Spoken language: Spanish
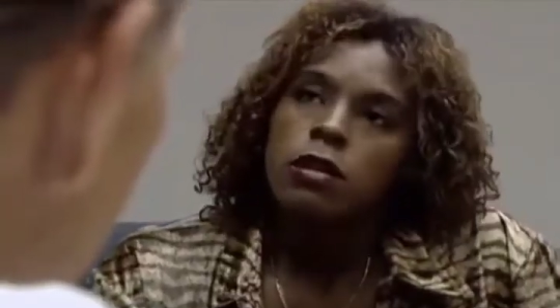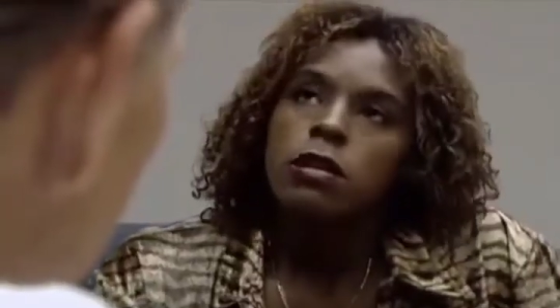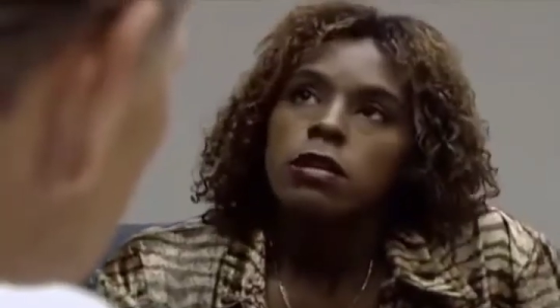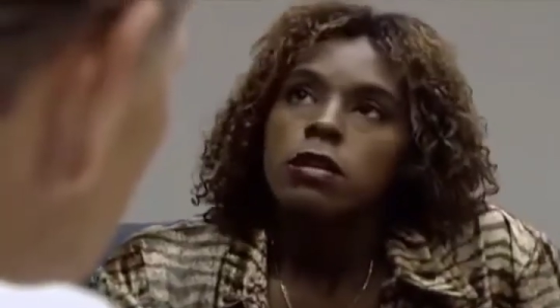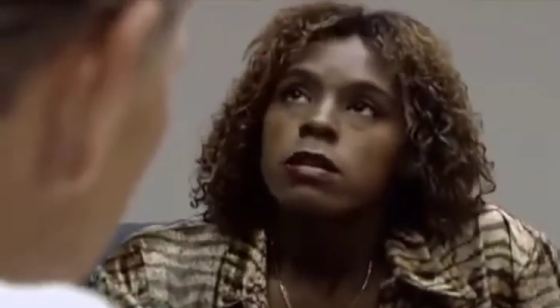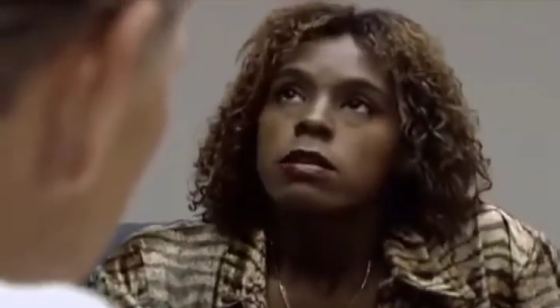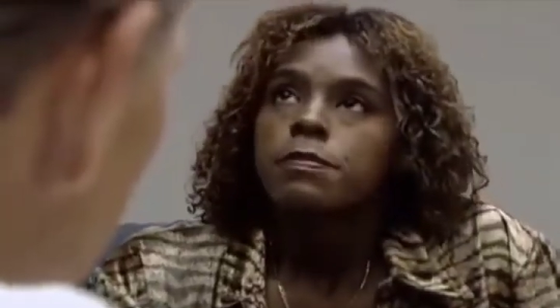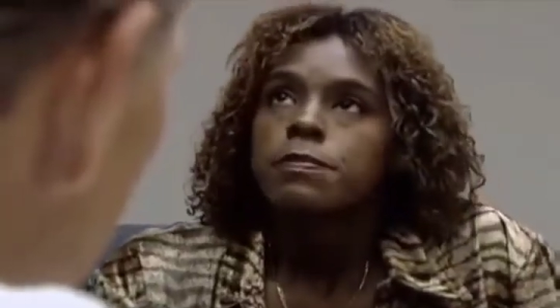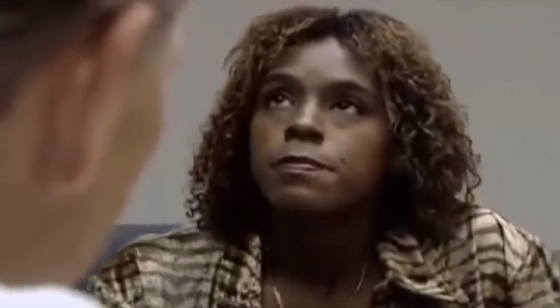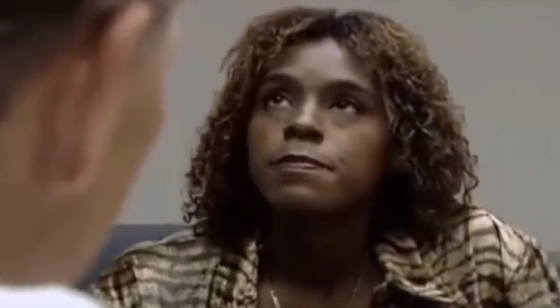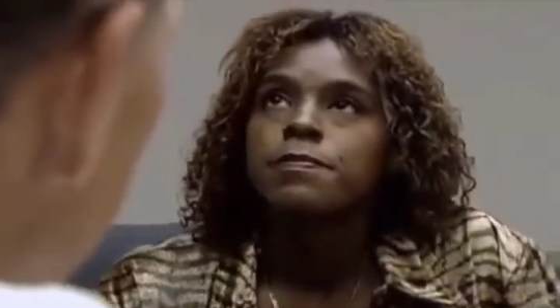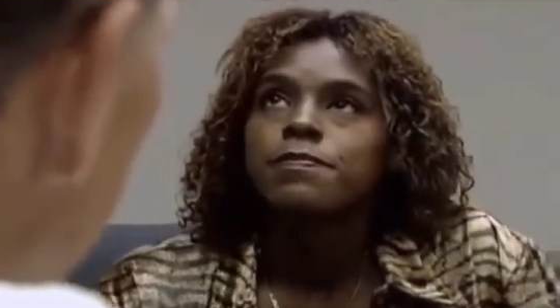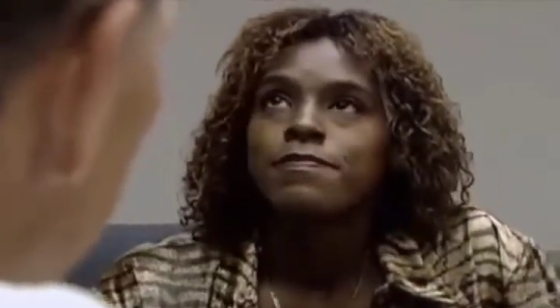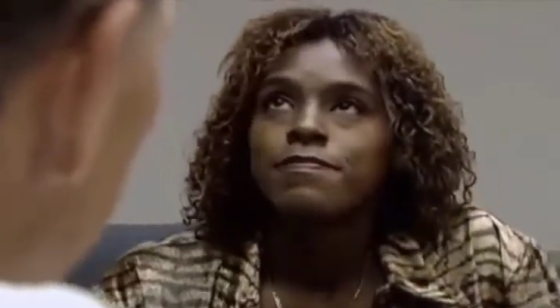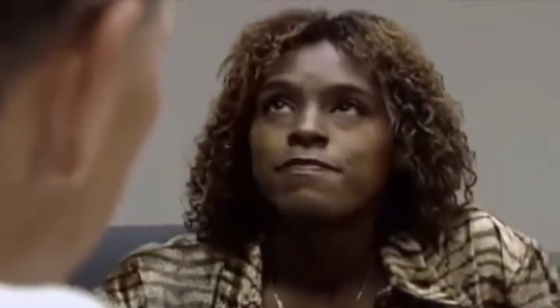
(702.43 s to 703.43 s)
Le dice a los
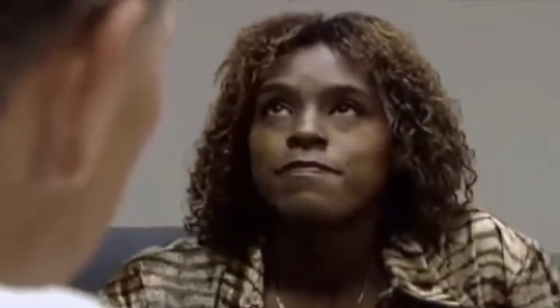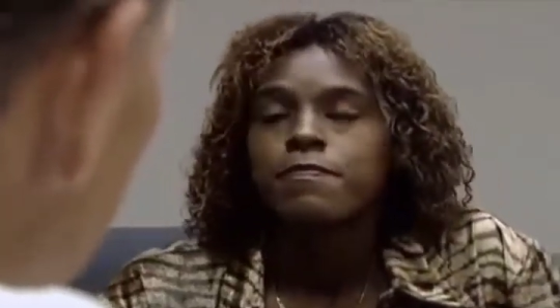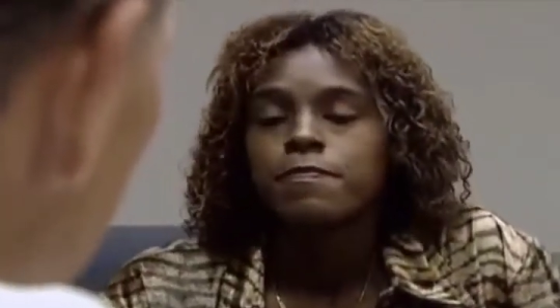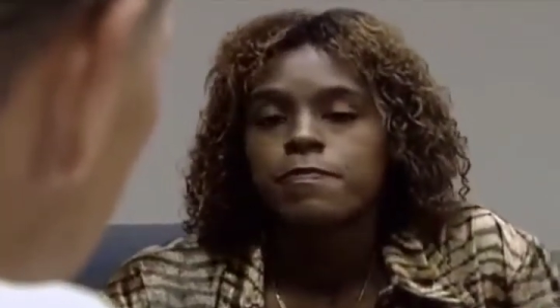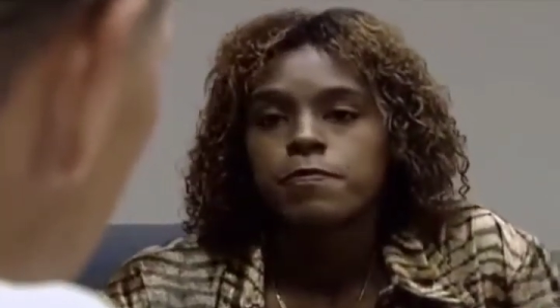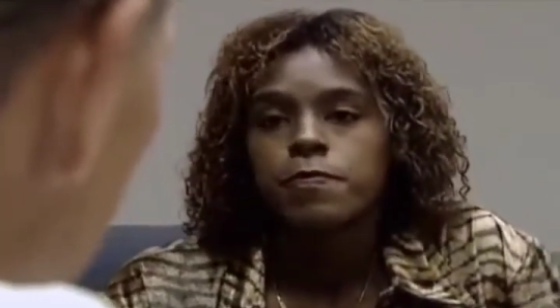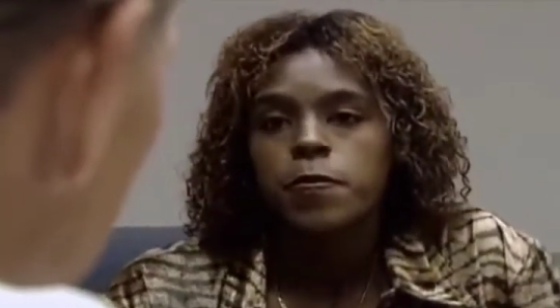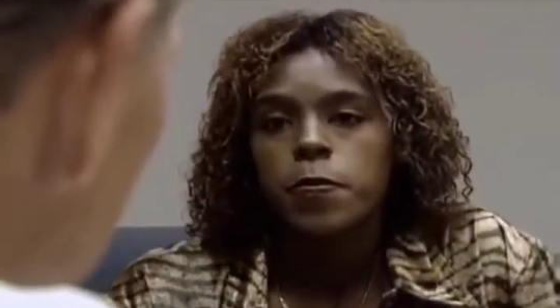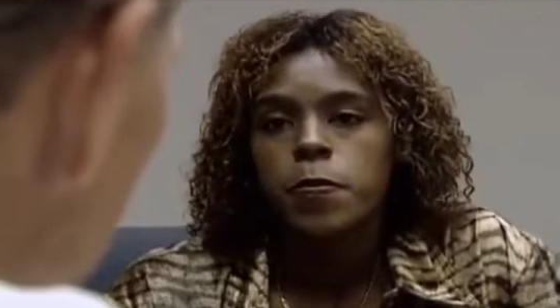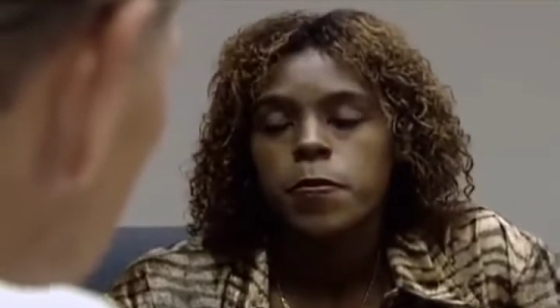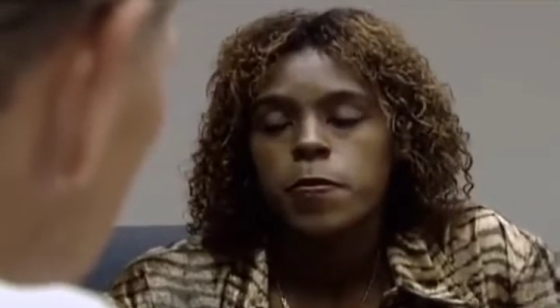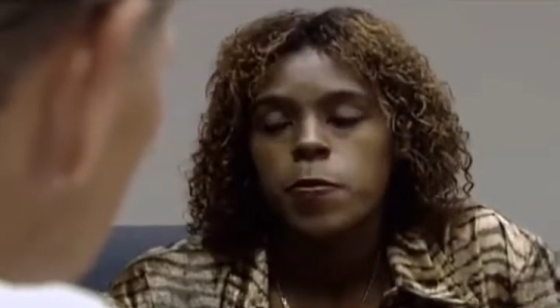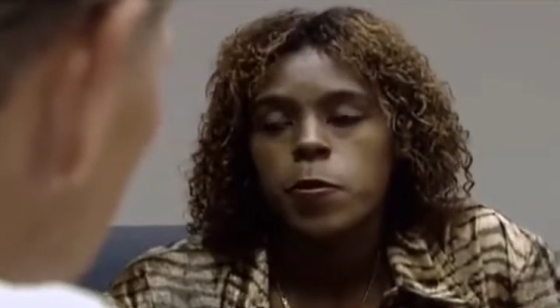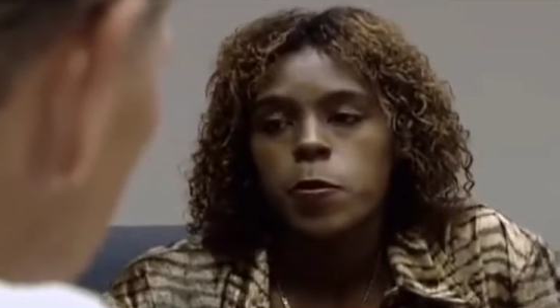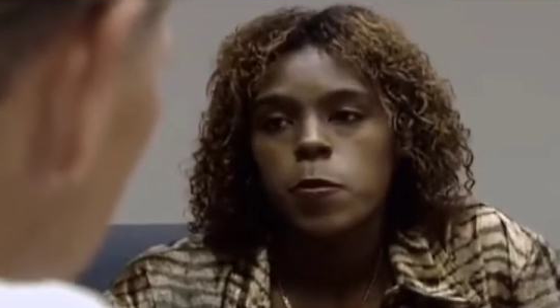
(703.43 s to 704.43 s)
investigadores que un
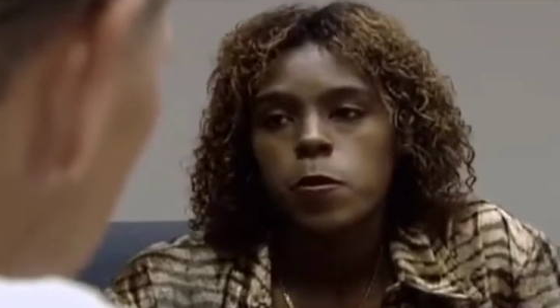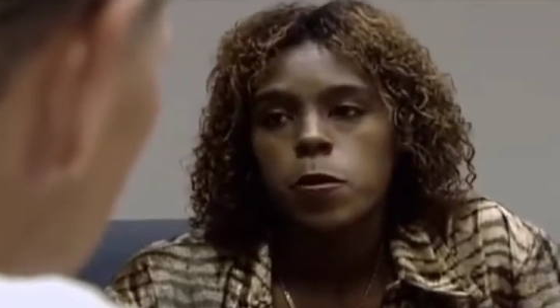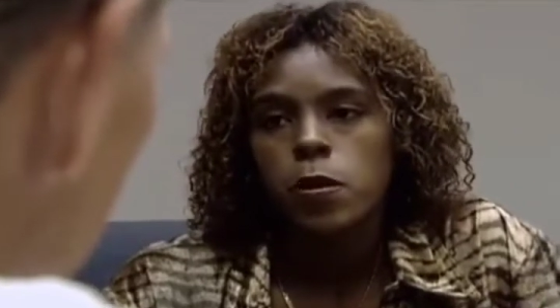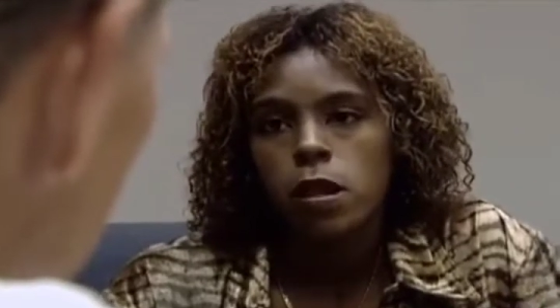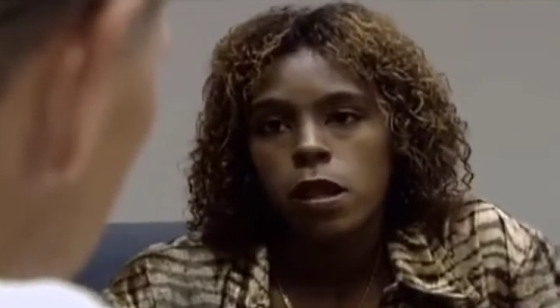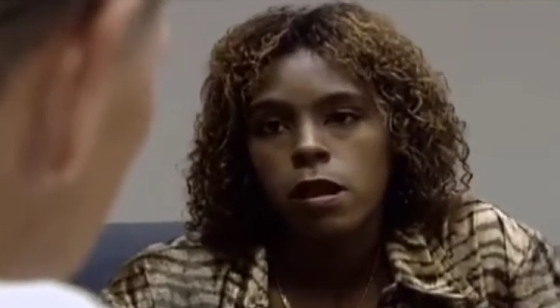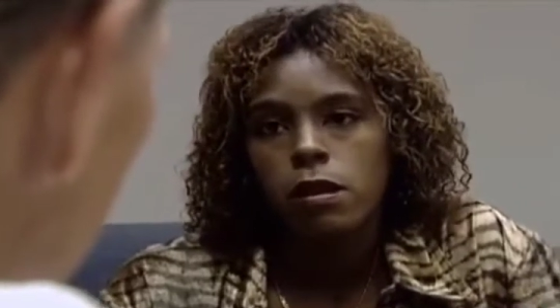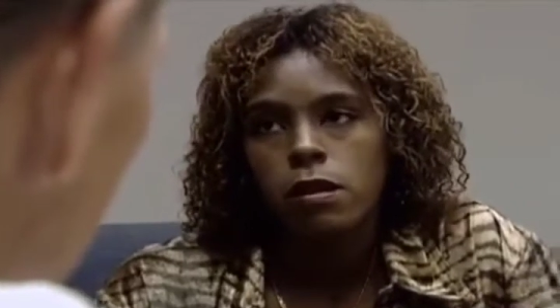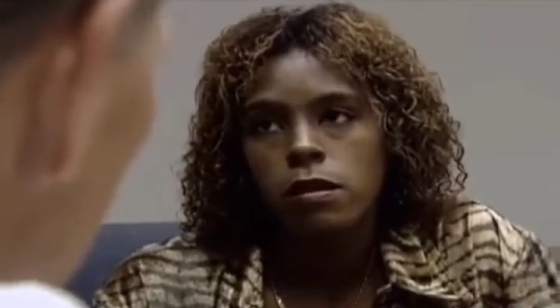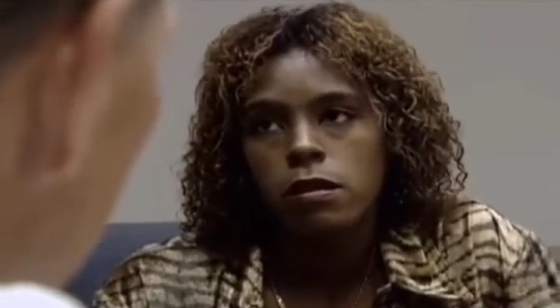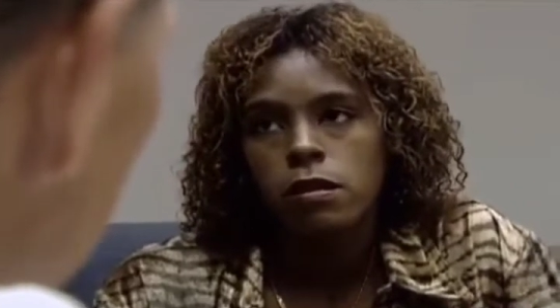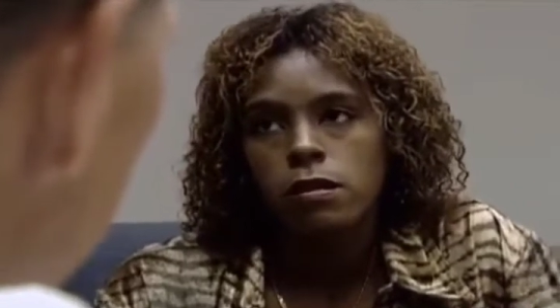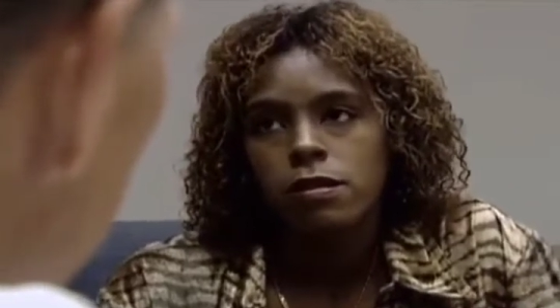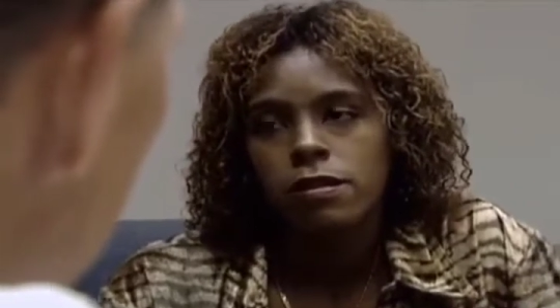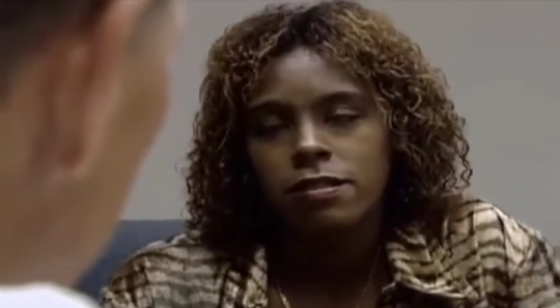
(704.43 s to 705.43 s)
hombre negro que
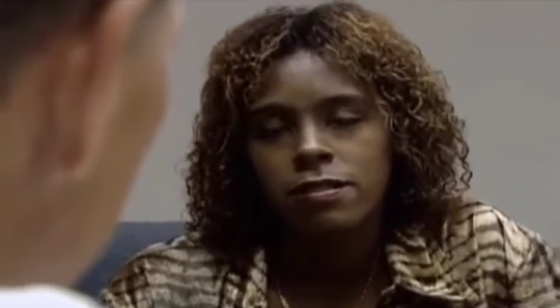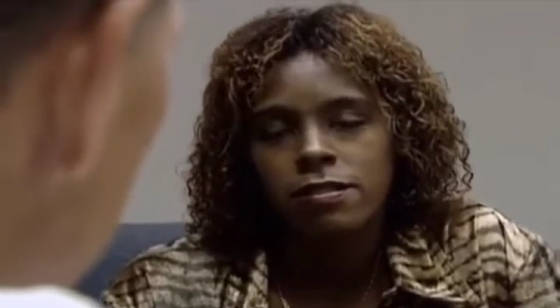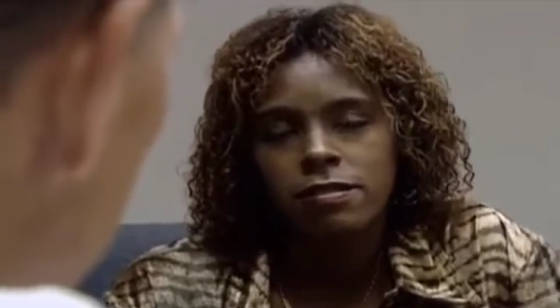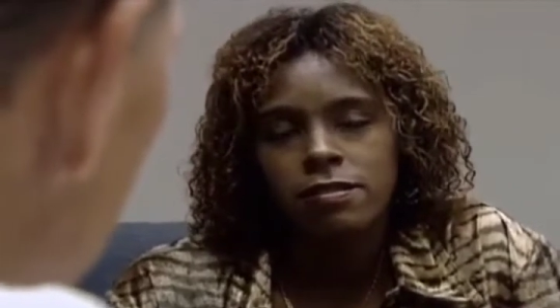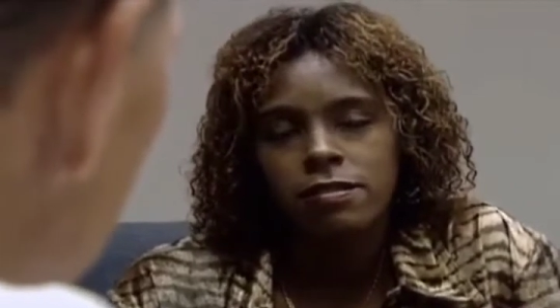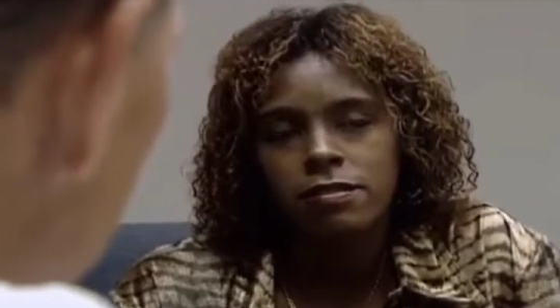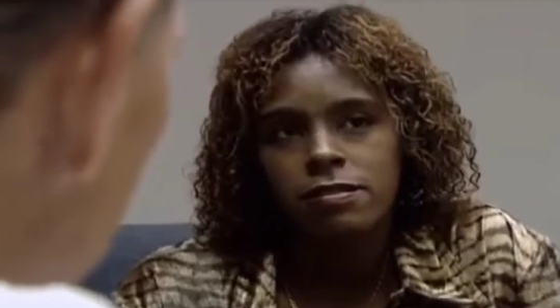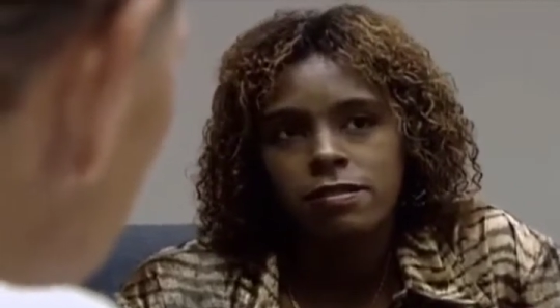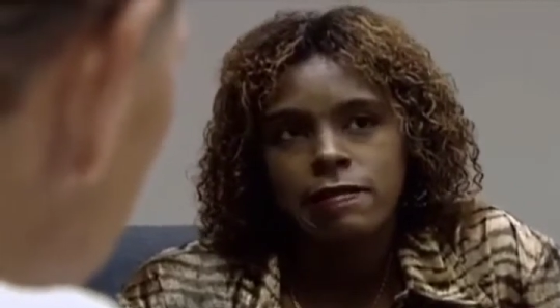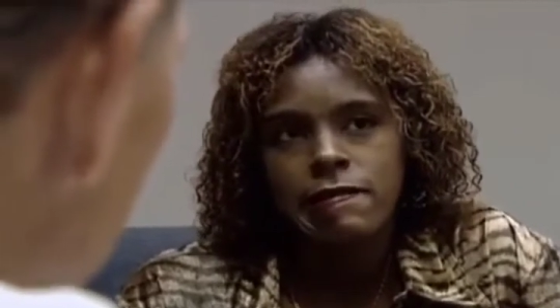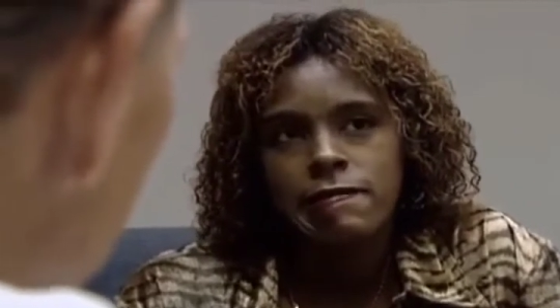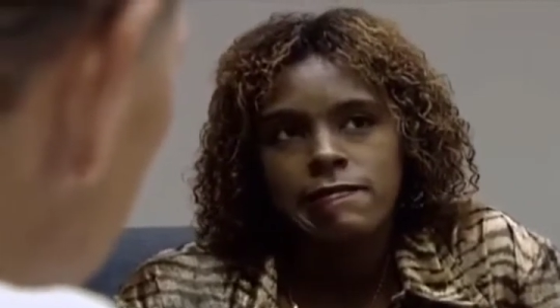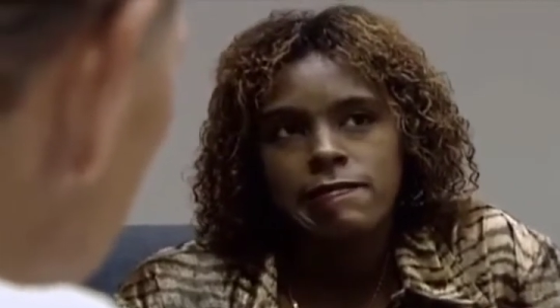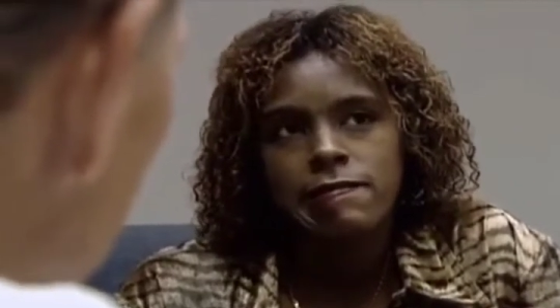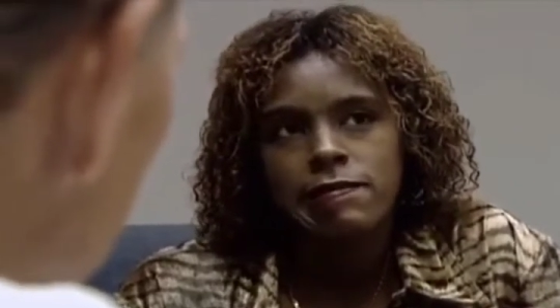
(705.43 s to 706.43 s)
conocía como Big
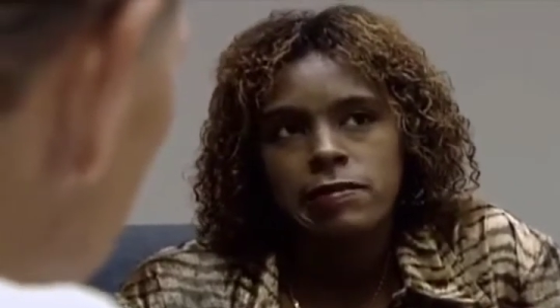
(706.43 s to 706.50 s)
Mike